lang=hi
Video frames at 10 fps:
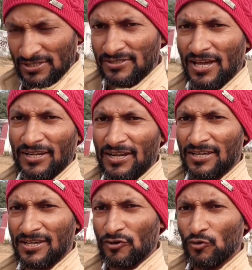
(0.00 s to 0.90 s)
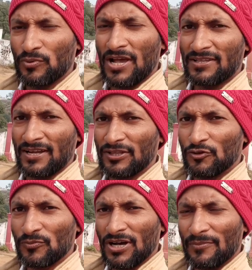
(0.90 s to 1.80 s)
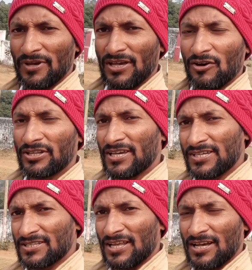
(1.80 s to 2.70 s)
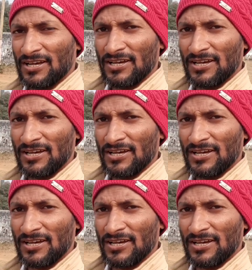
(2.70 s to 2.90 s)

झारखंड के उप राजधानी दुमका में और यह हिजला